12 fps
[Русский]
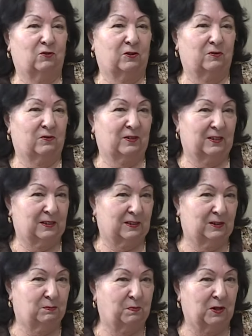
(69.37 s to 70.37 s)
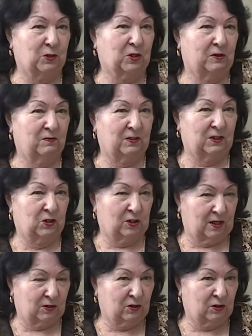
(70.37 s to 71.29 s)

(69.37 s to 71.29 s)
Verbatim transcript: вот э, из печки вытащила